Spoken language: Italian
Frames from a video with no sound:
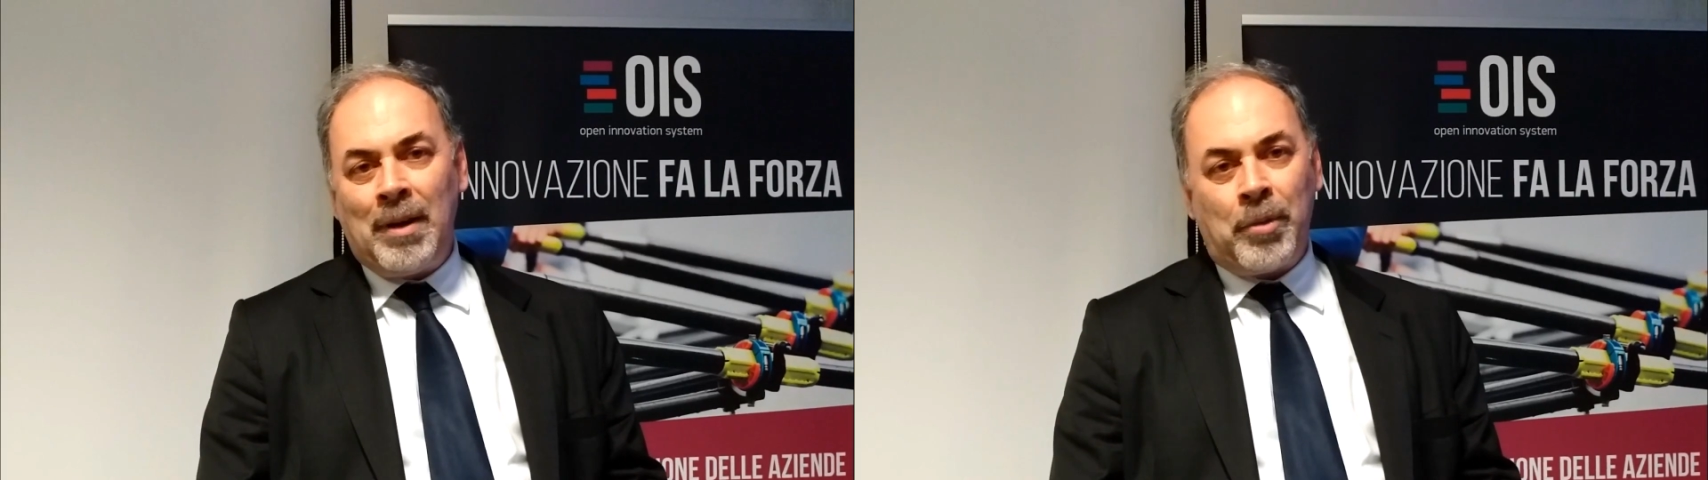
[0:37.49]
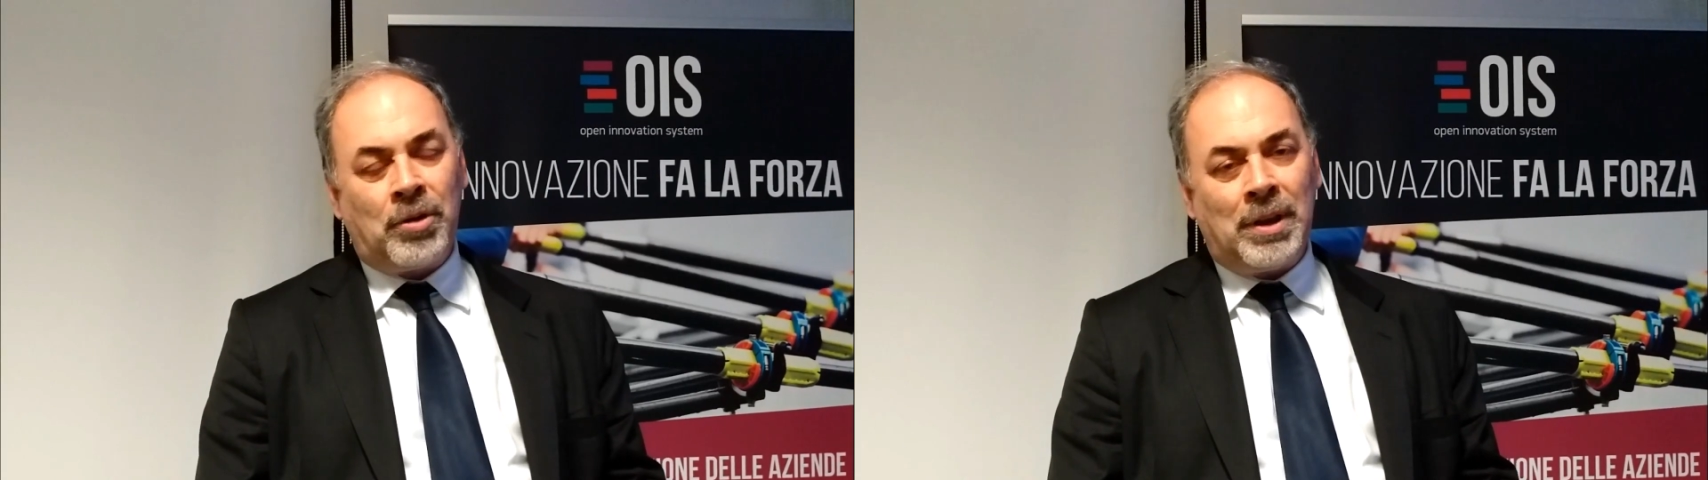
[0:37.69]

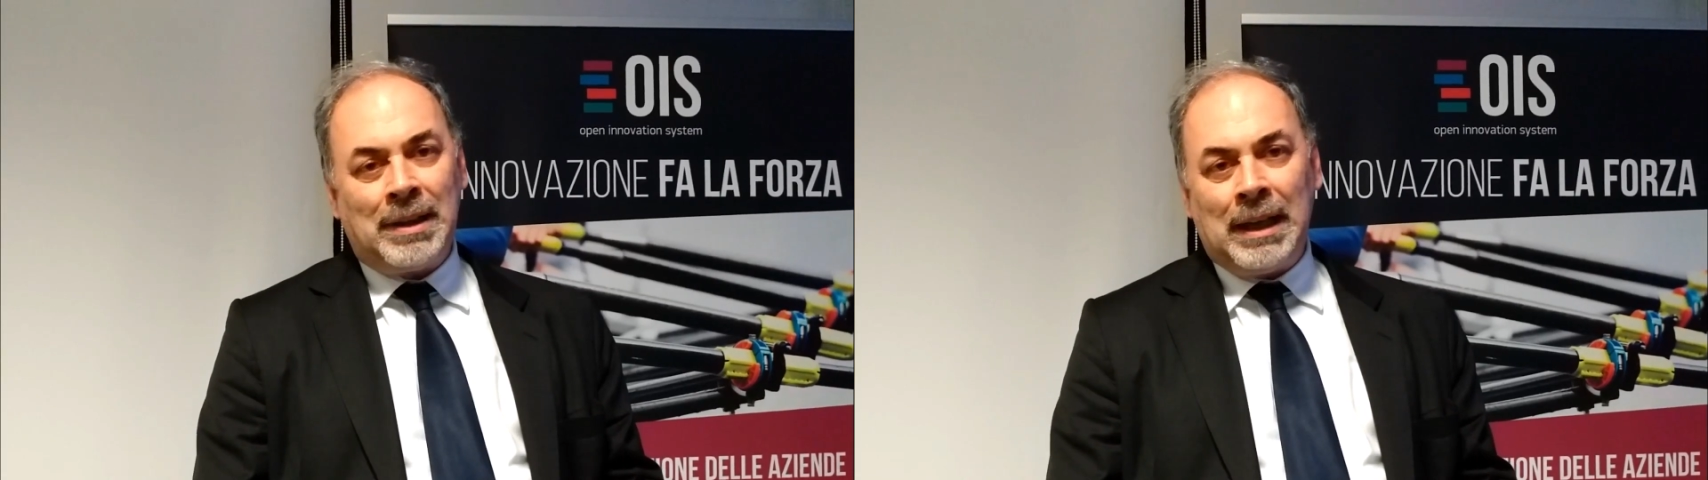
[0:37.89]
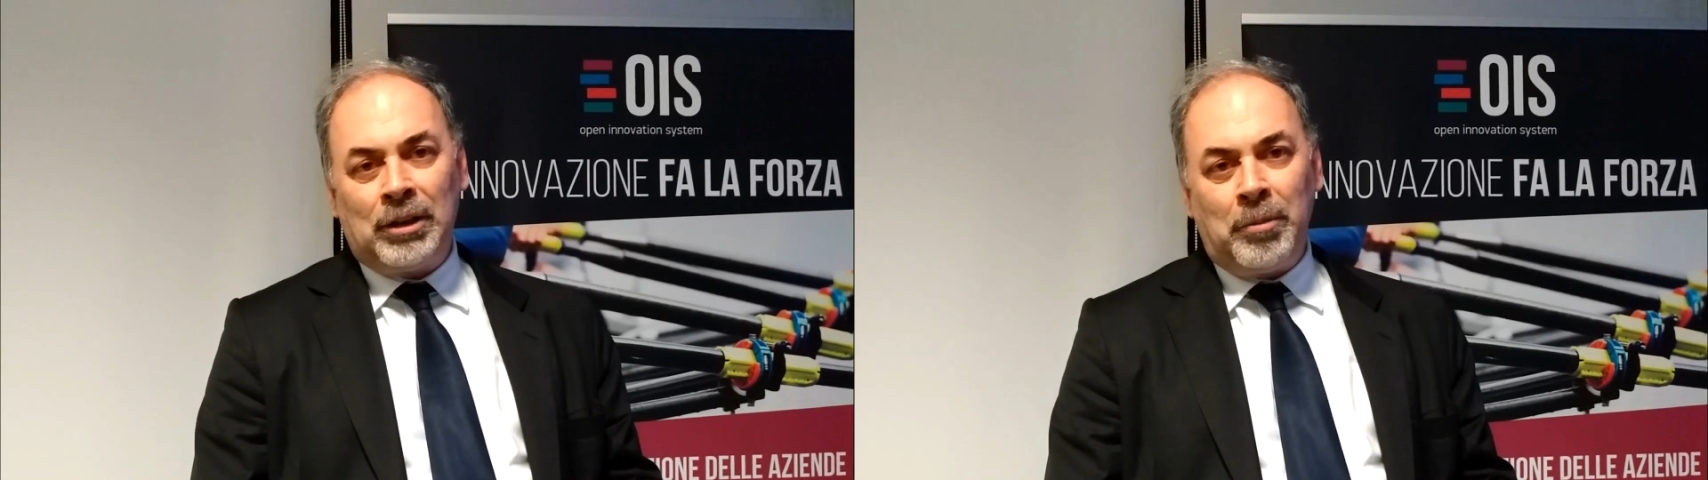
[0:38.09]

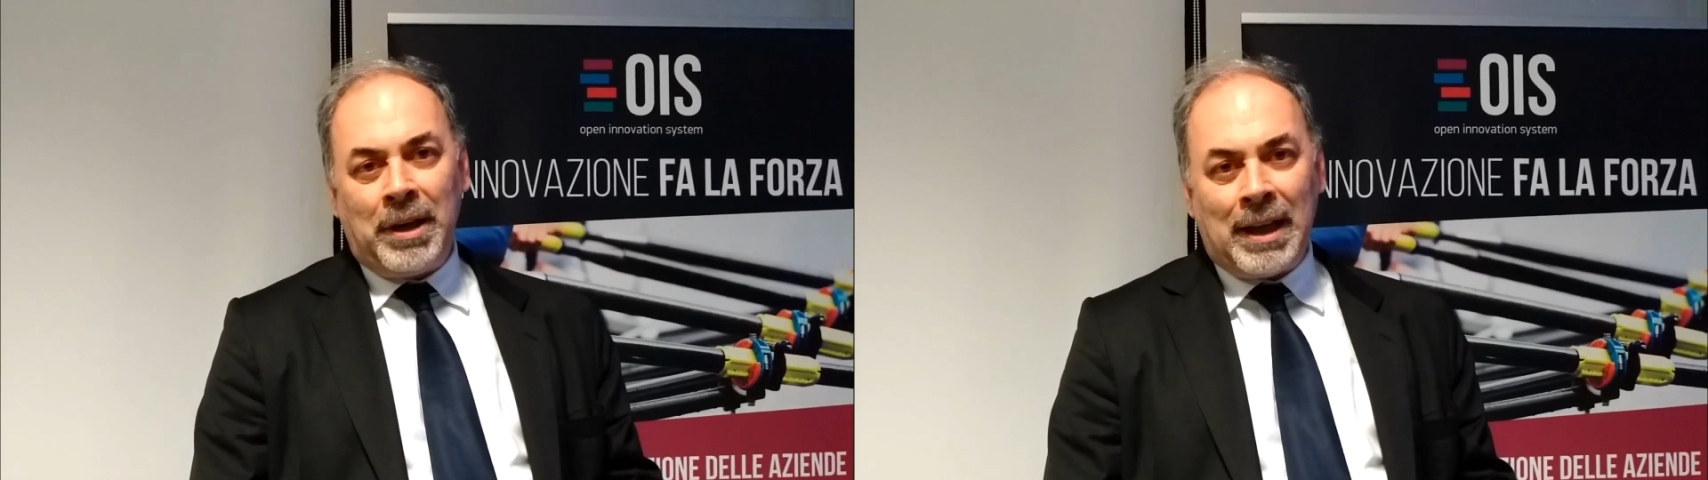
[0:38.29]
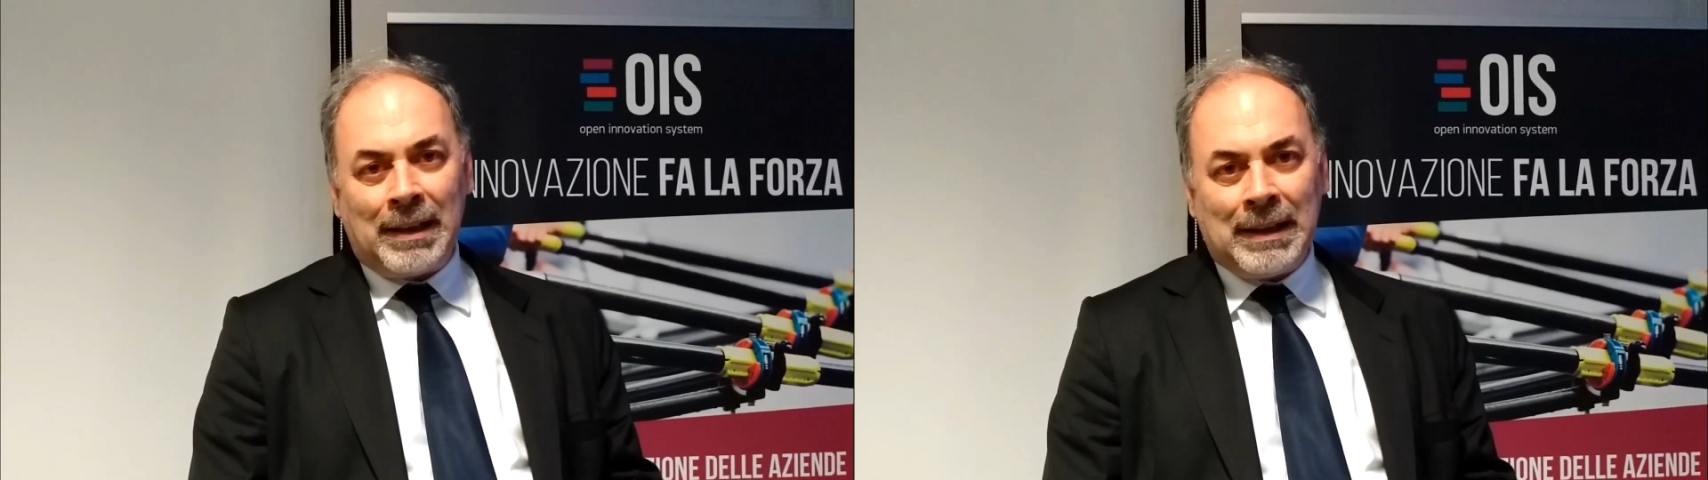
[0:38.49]
progettato in
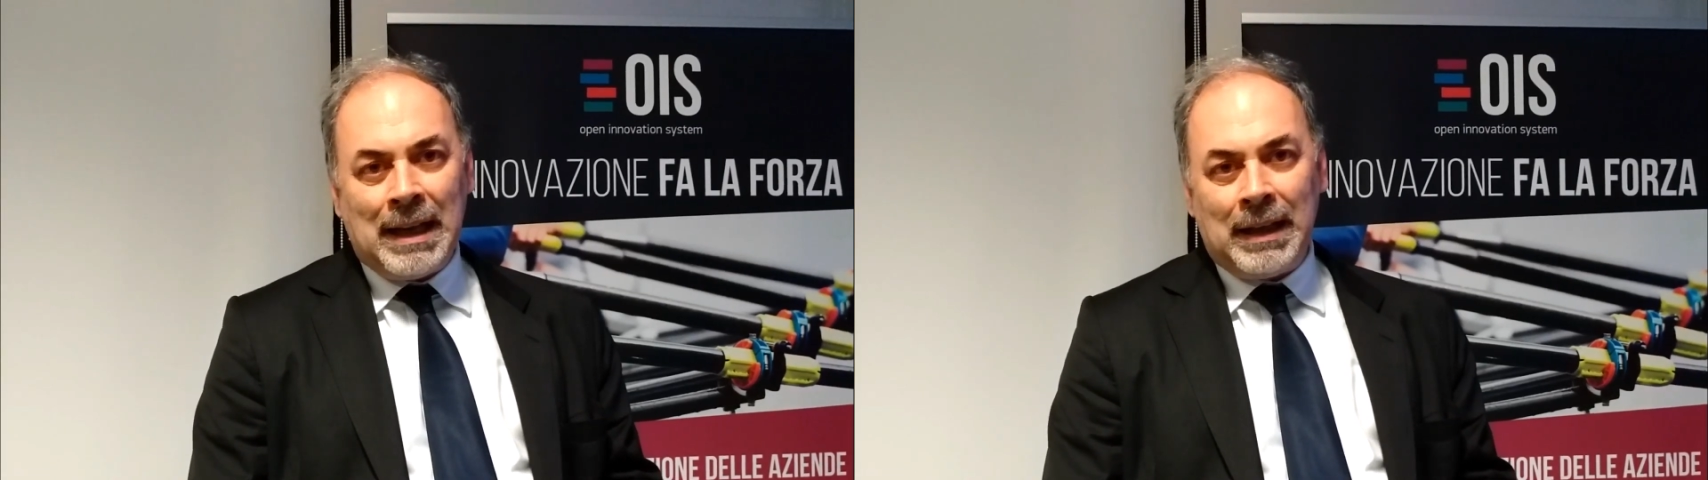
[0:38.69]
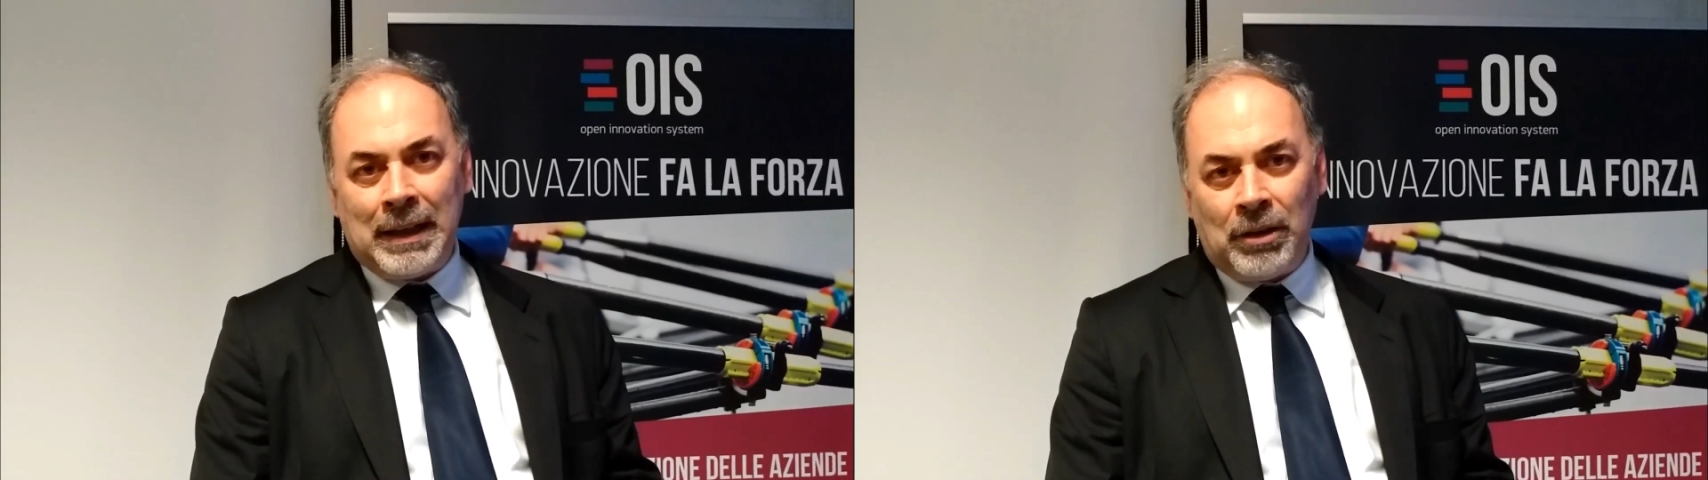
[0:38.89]
maniera
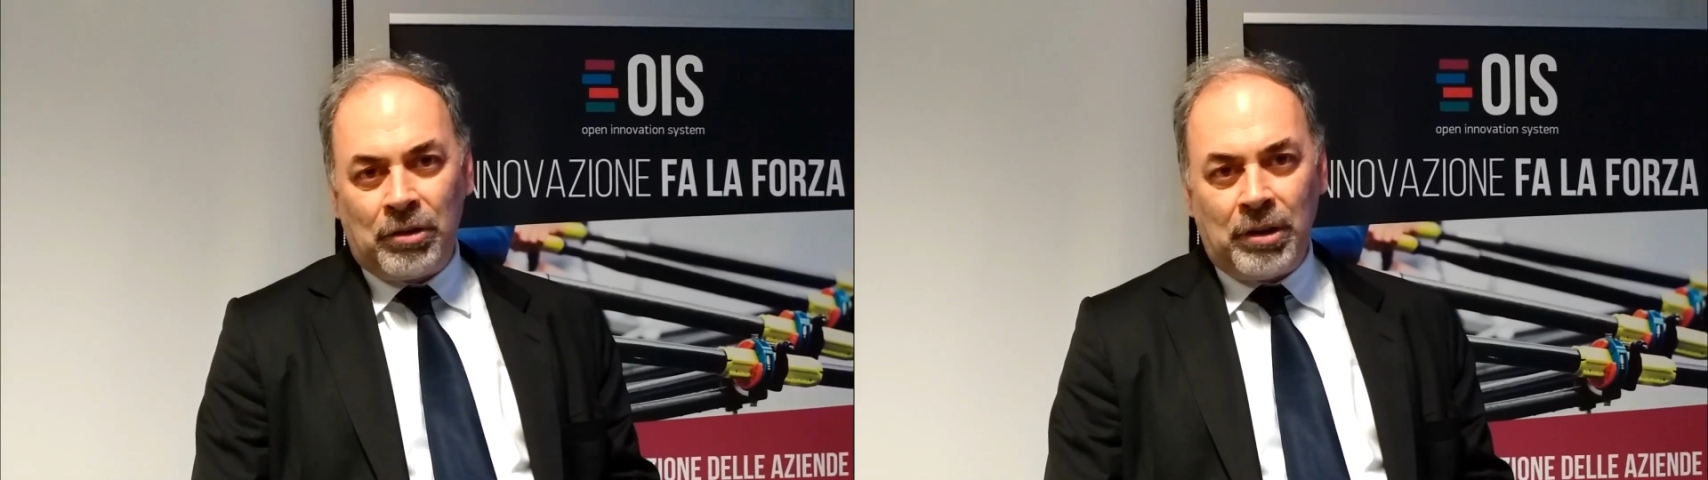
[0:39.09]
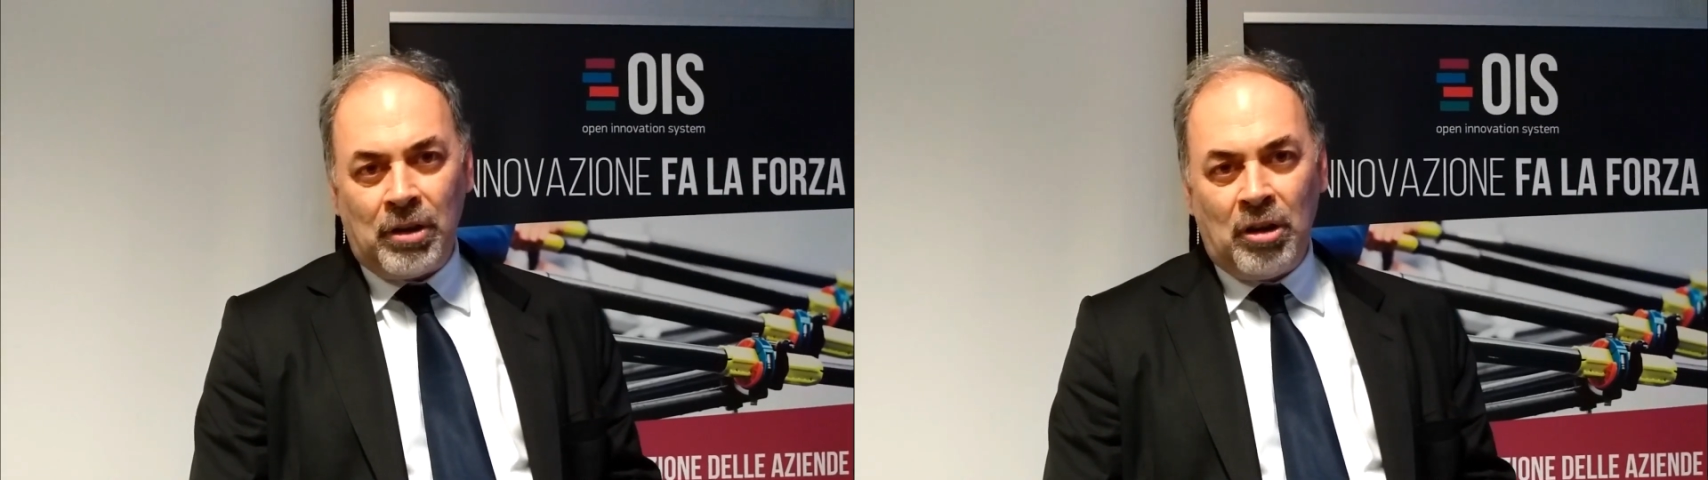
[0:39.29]
tale che non
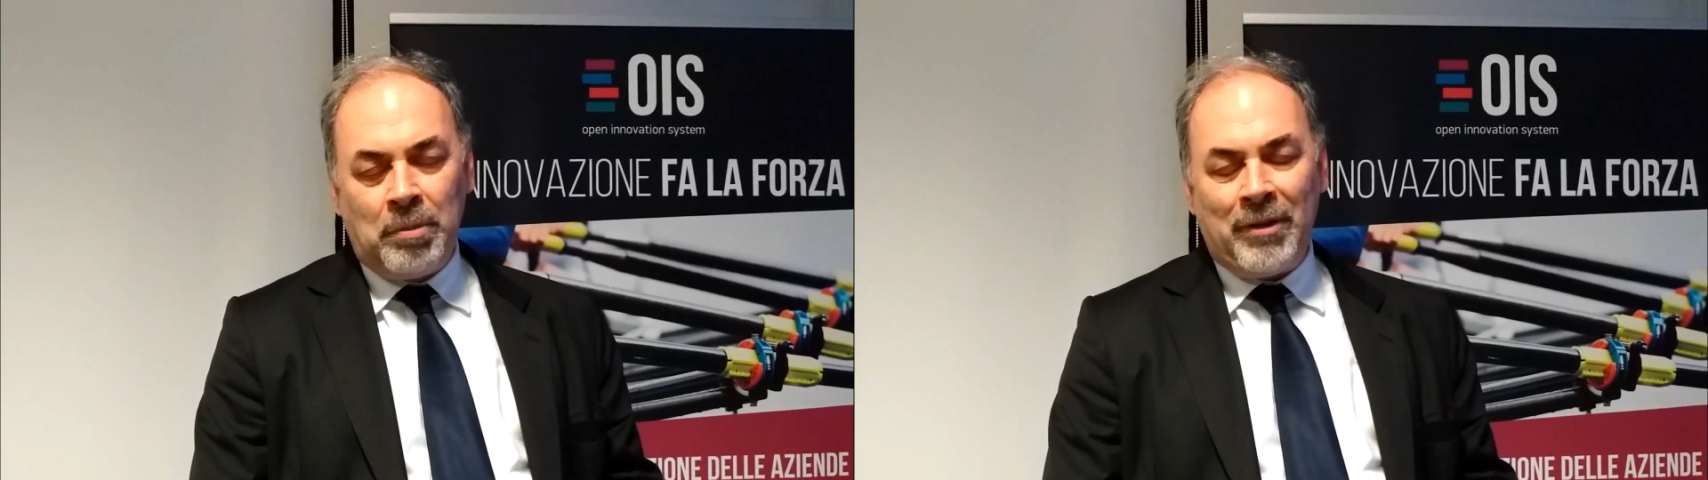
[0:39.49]
si rompa,